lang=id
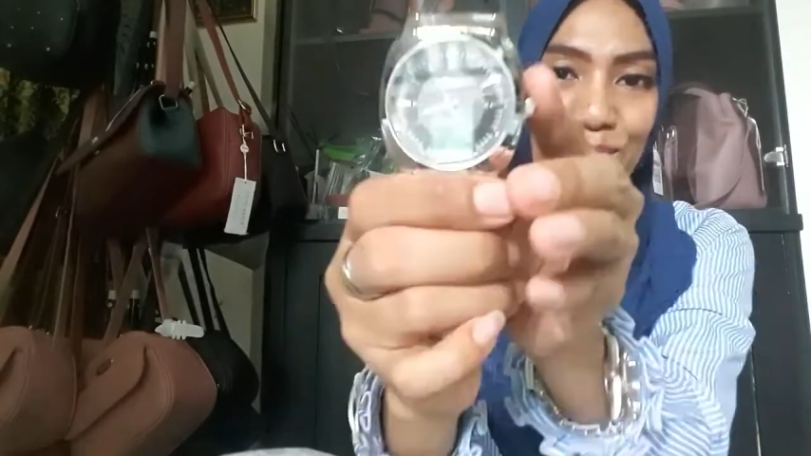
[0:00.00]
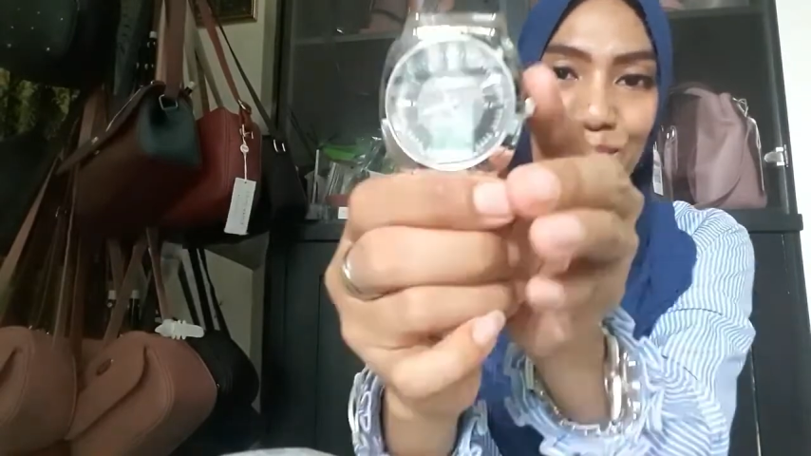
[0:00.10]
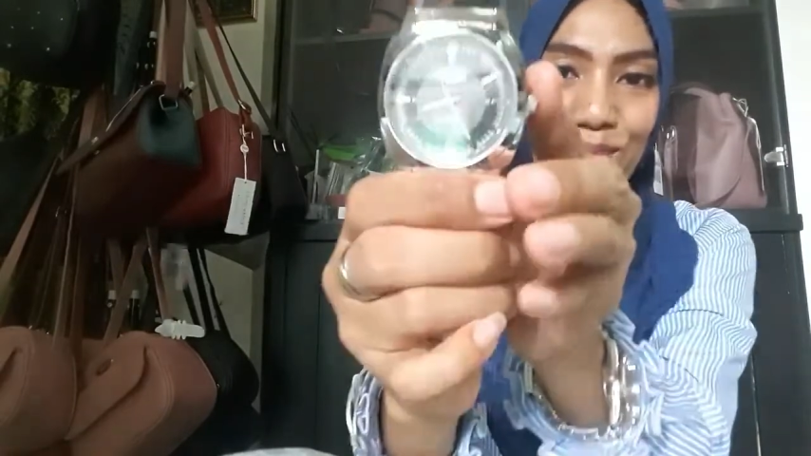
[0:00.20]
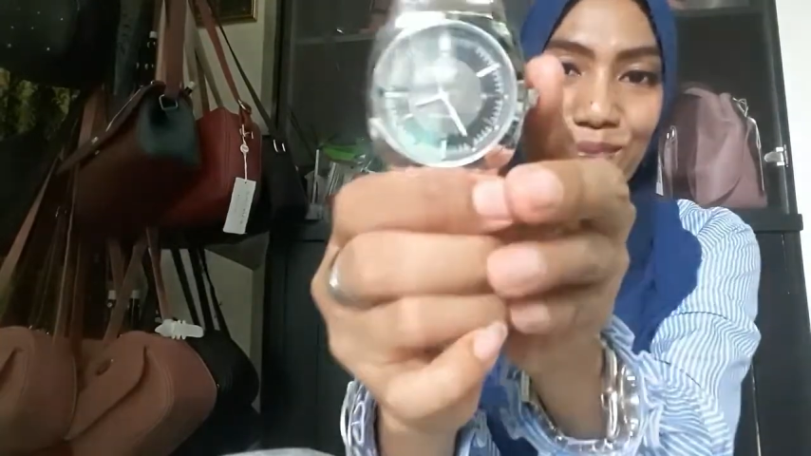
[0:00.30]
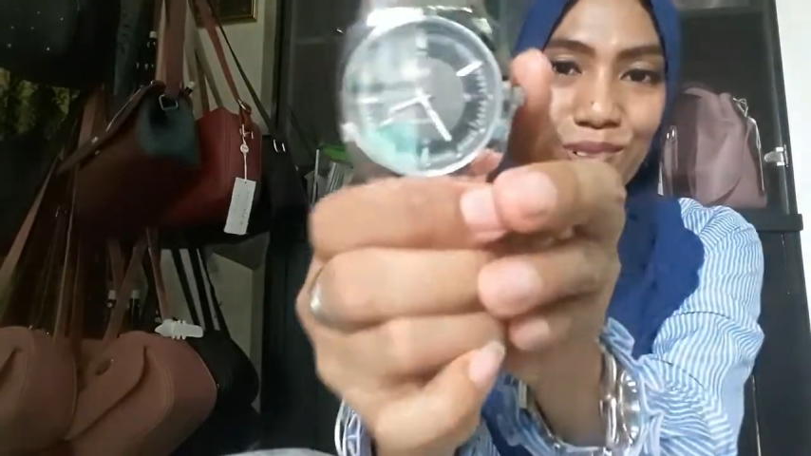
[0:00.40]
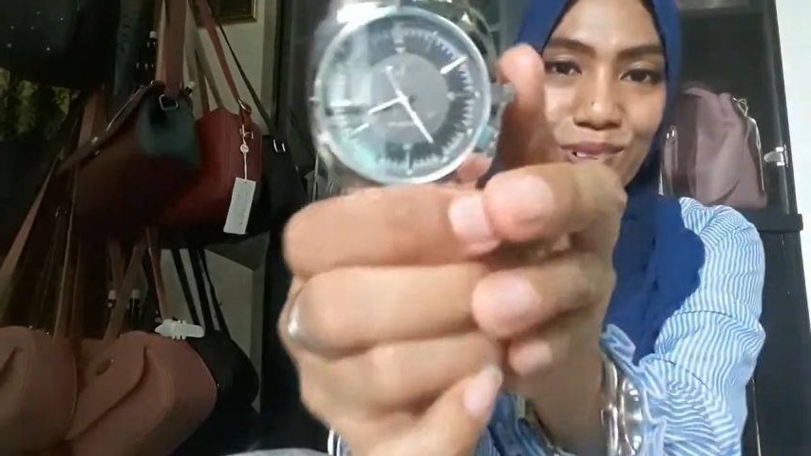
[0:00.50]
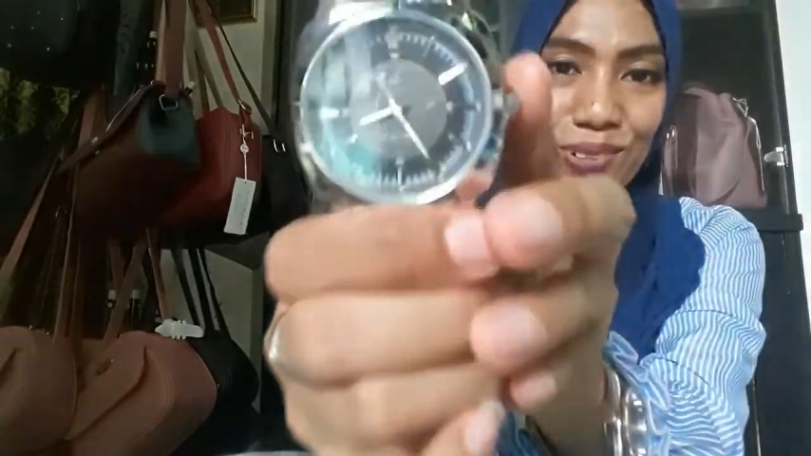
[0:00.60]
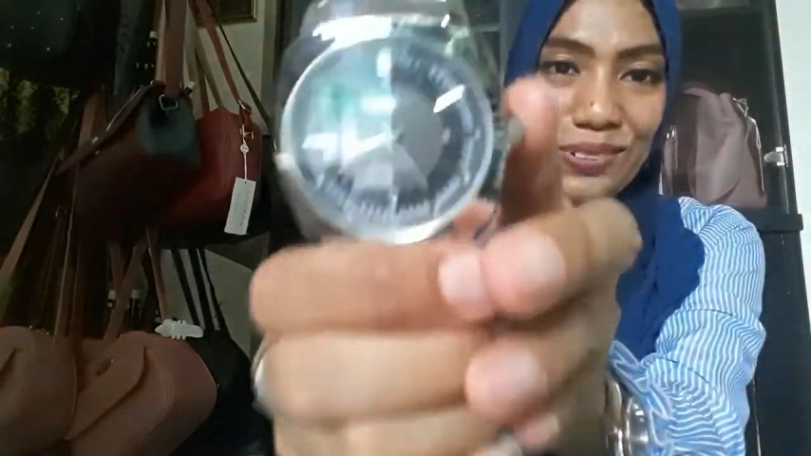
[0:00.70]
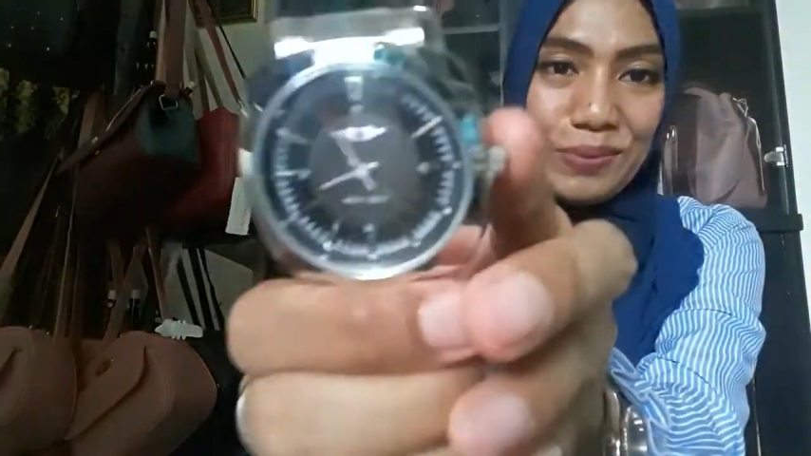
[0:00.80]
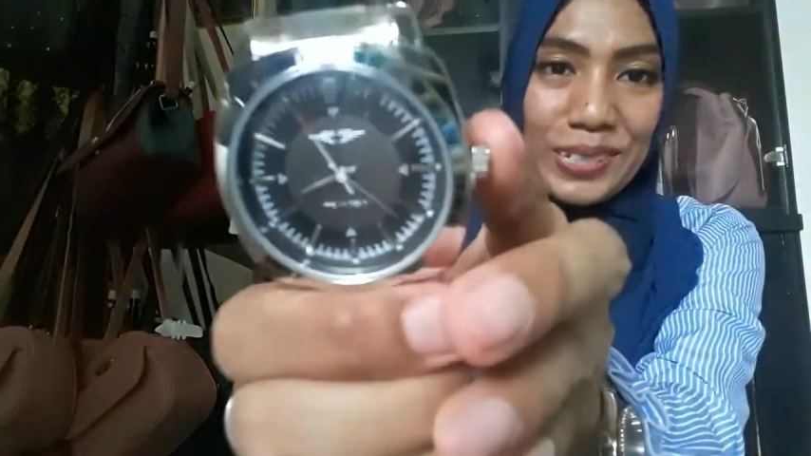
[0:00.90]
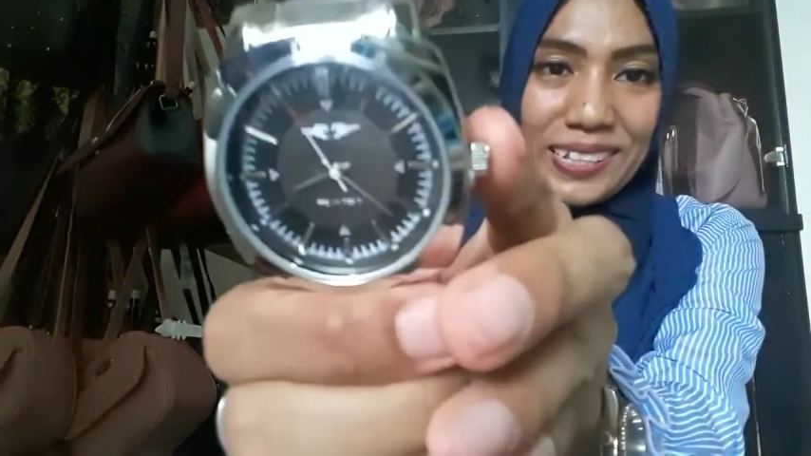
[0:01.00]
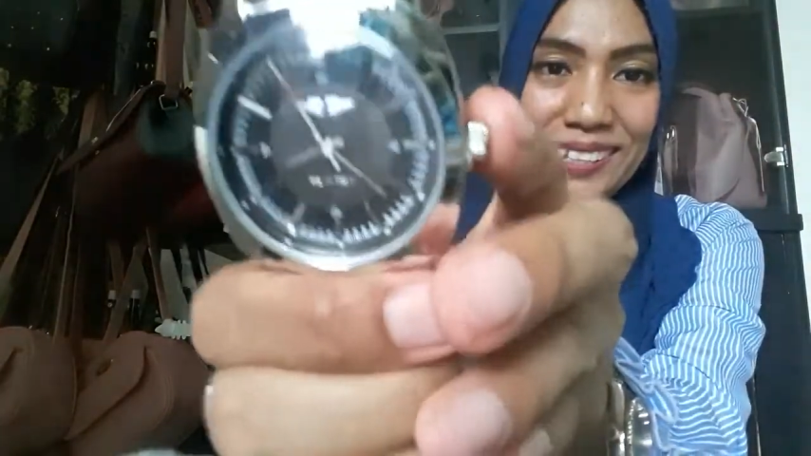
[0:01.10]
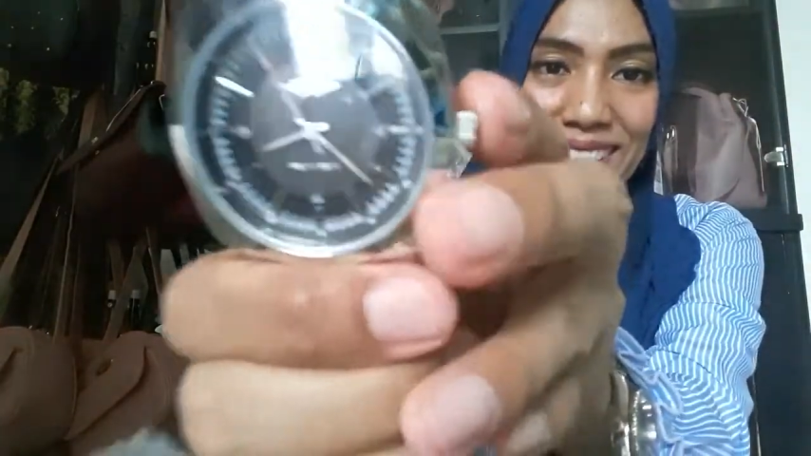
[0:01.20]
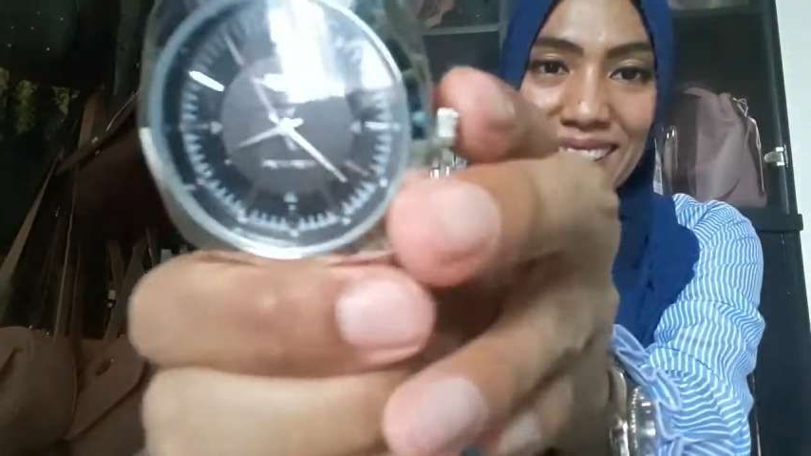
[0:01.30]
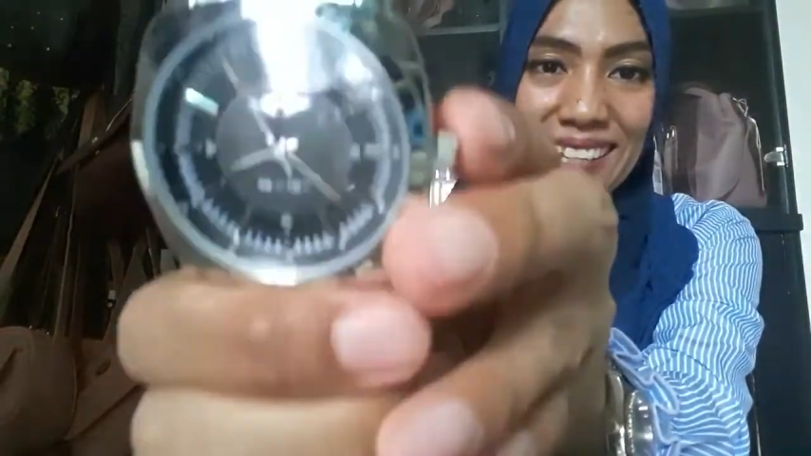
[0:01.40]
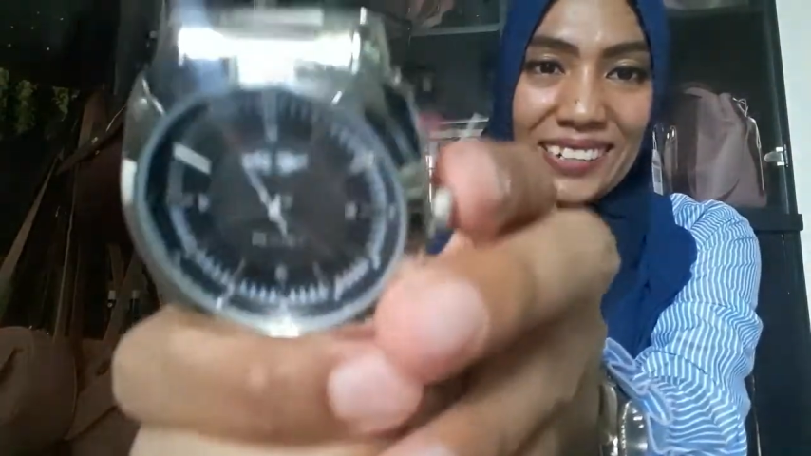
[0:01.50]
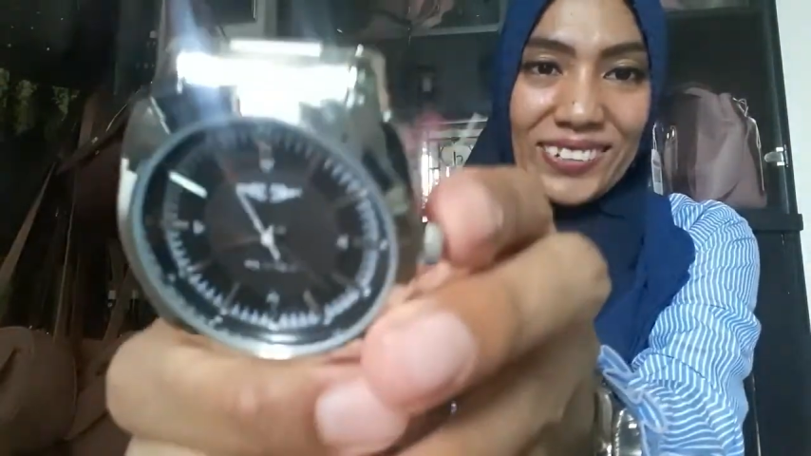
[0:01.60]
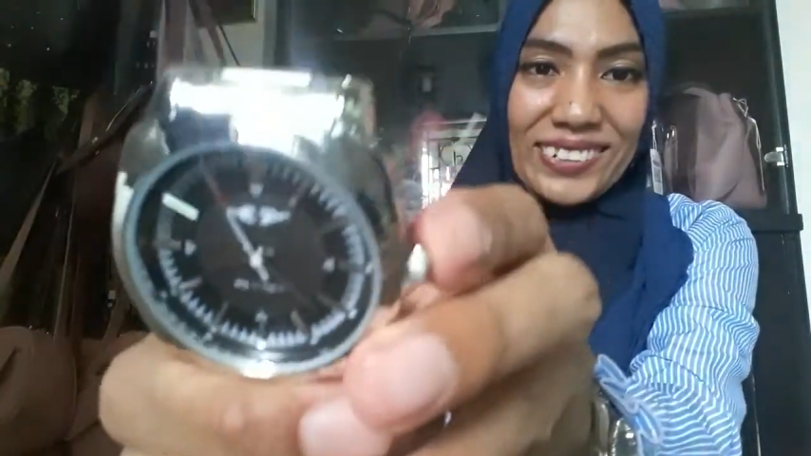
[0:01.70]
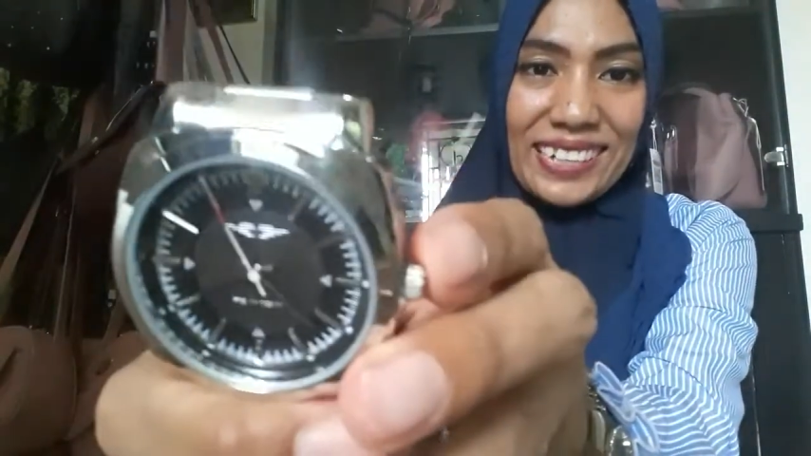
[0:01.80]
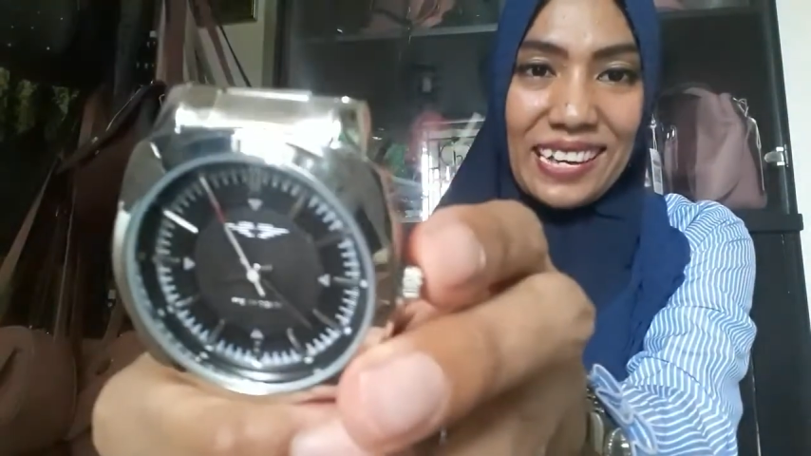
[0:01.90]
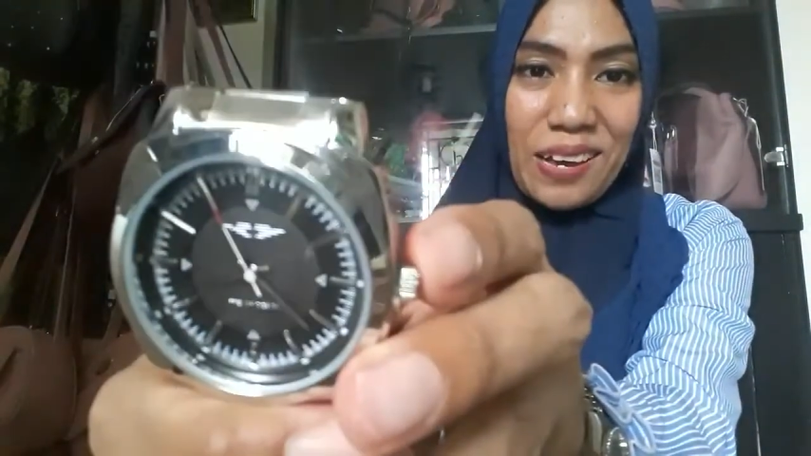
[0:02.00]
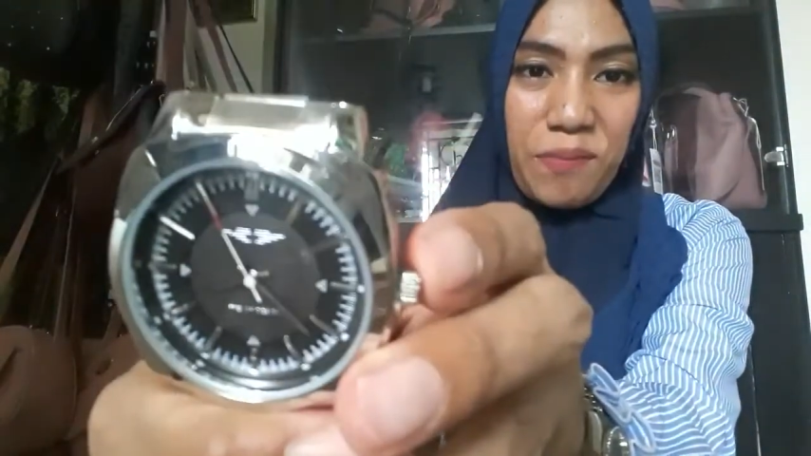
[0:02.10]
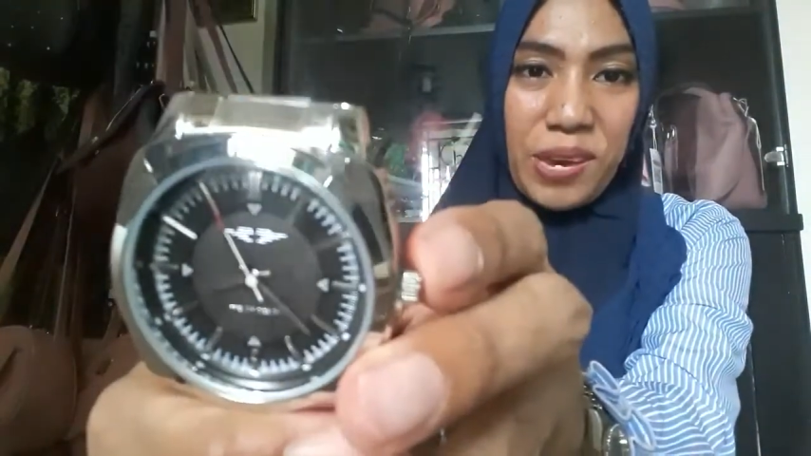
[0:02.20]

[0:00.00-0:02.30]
loh bisa dilihat loh ya